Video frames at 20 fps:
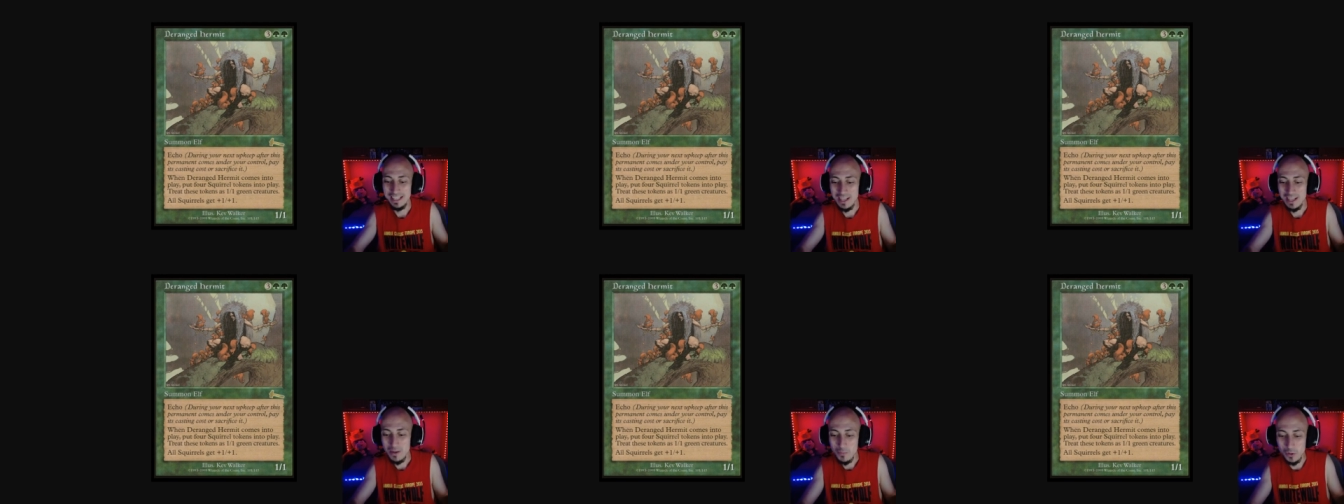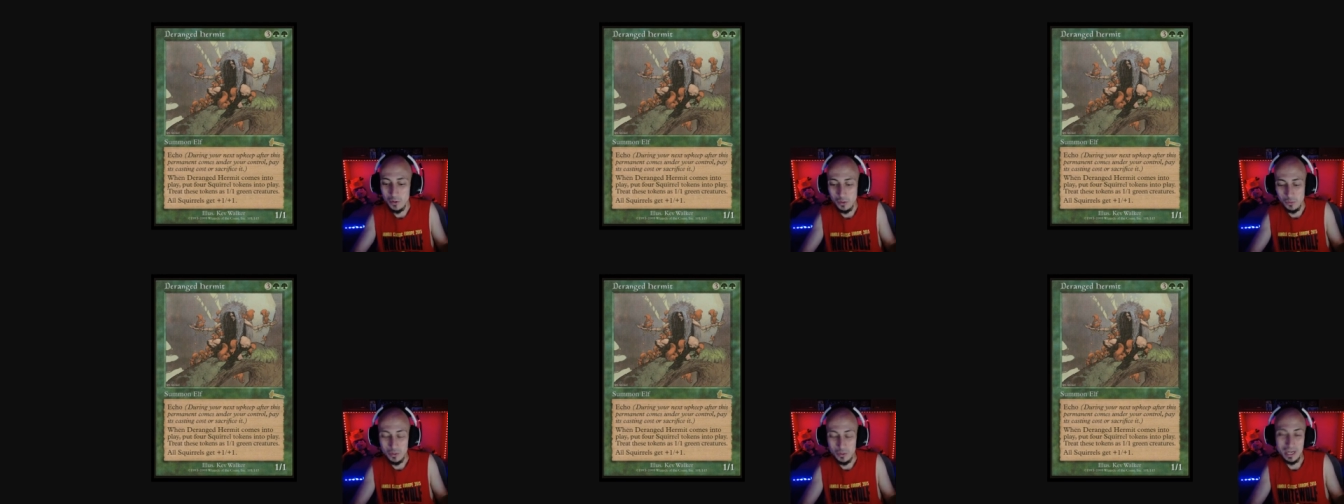
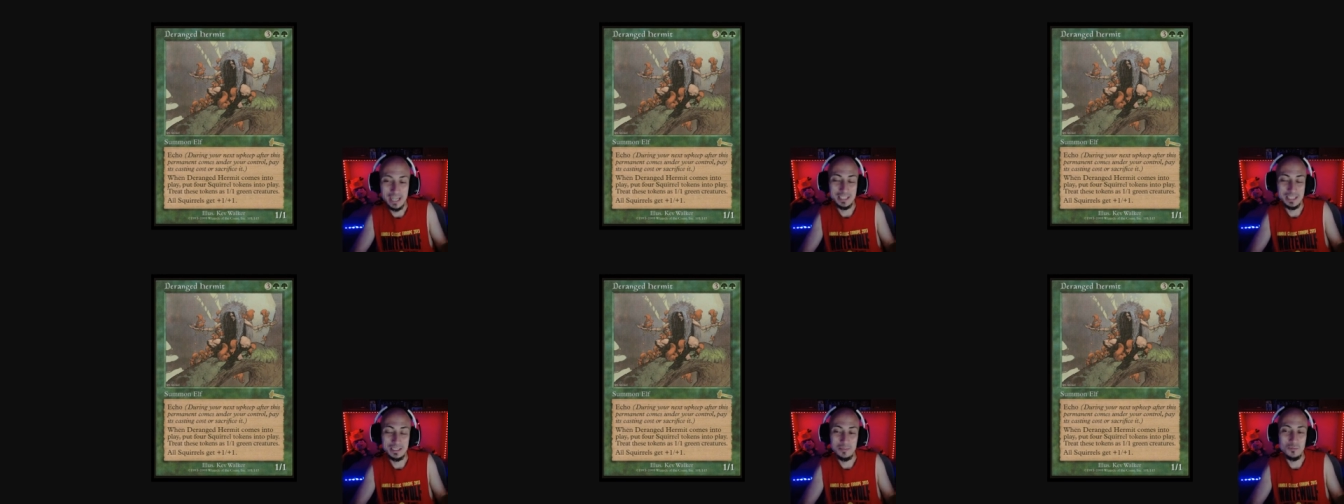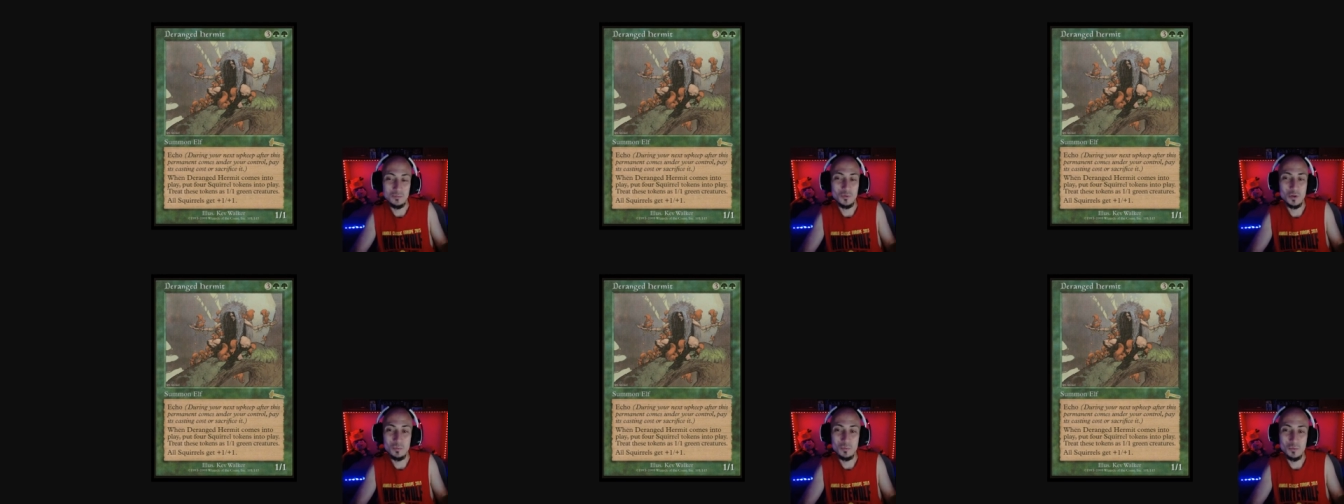Bueno, una carta
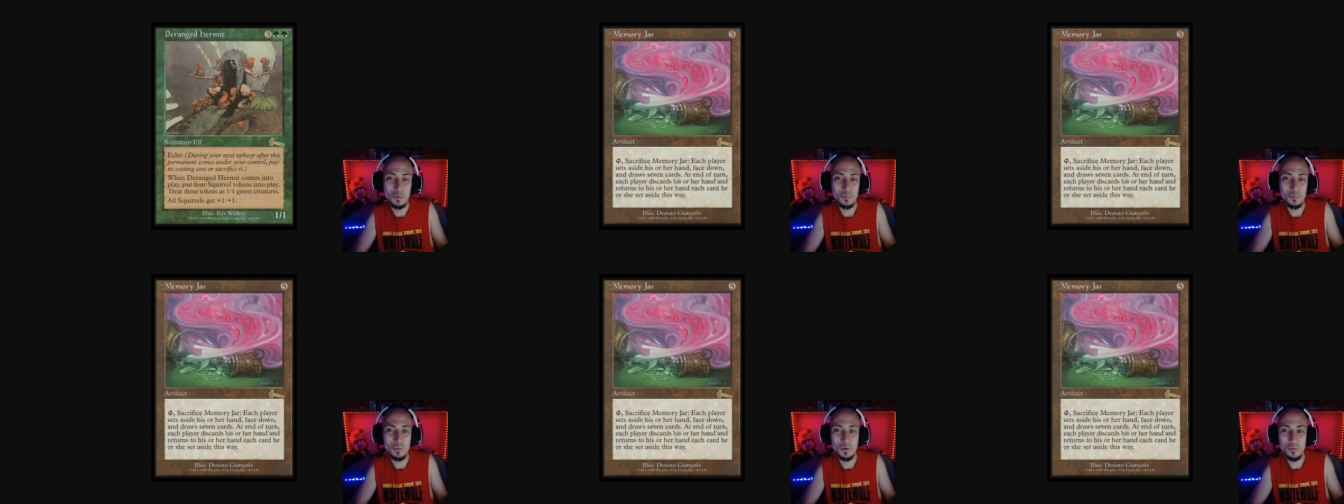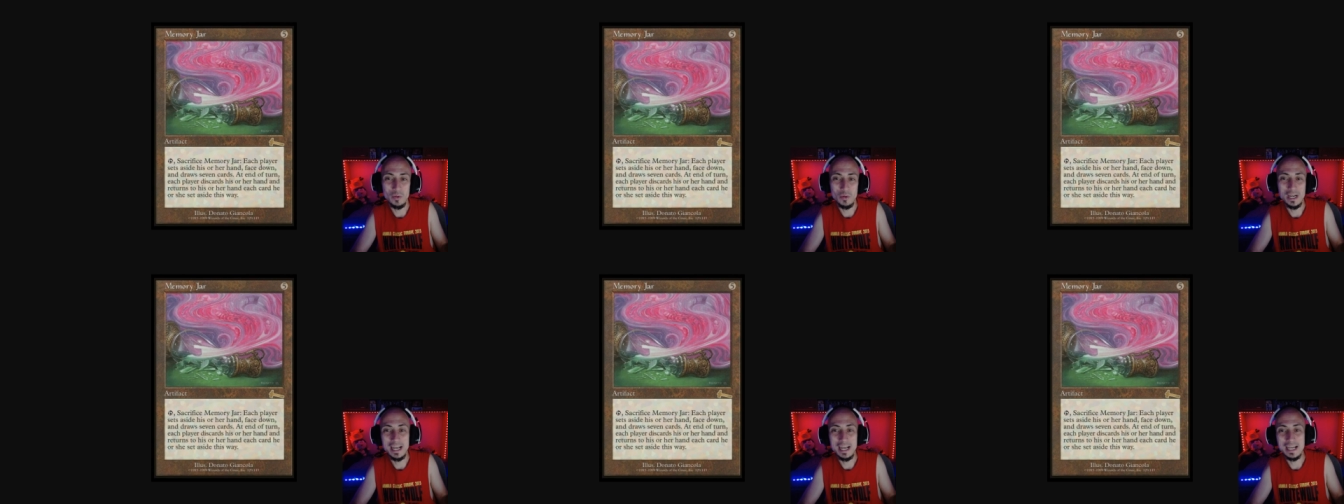muy, muy, muy
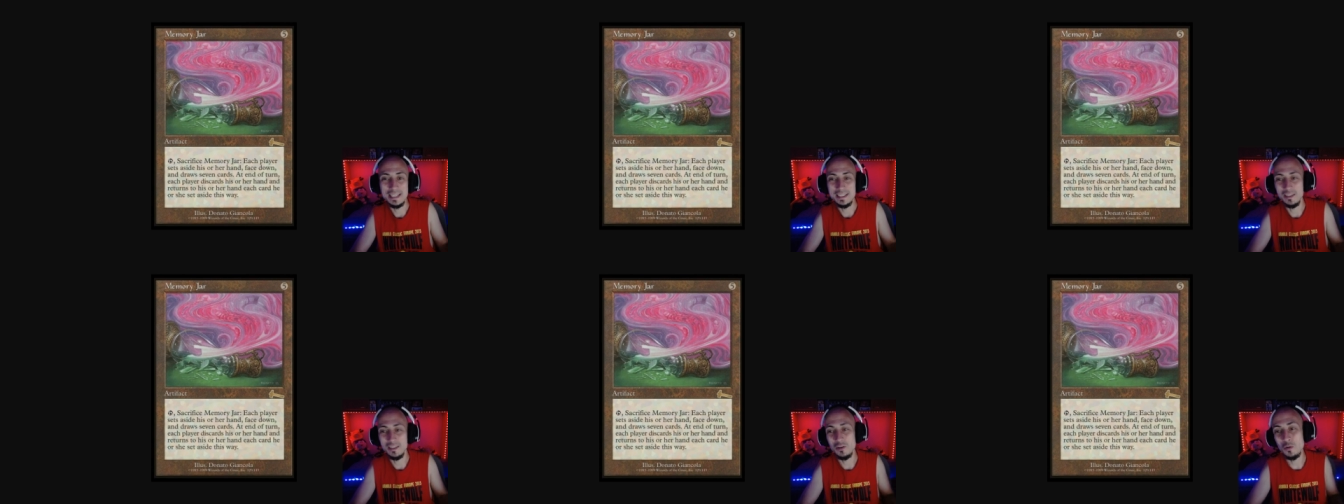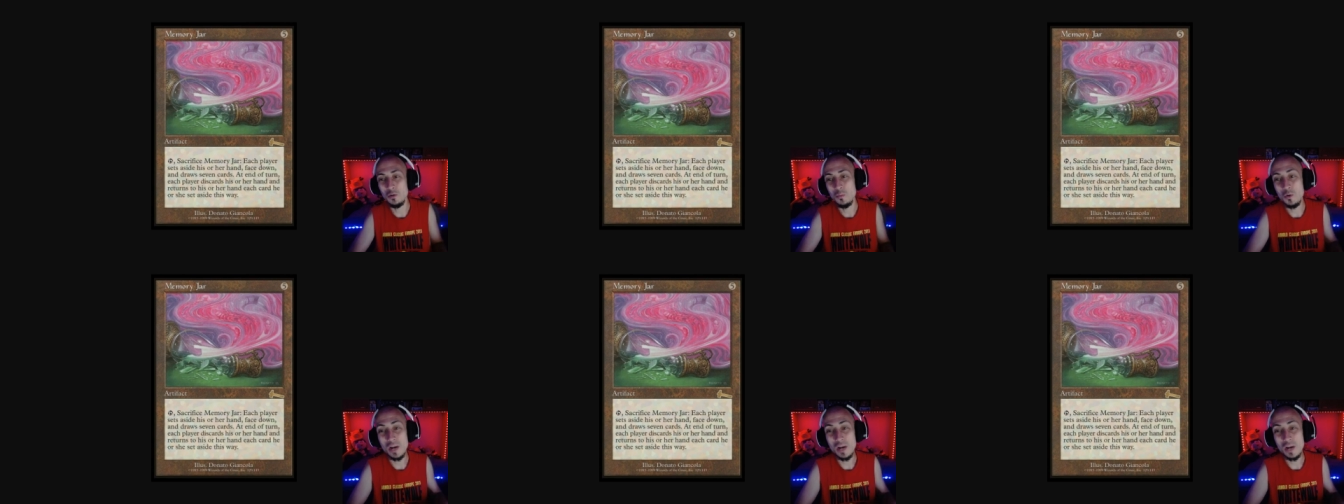buena, así como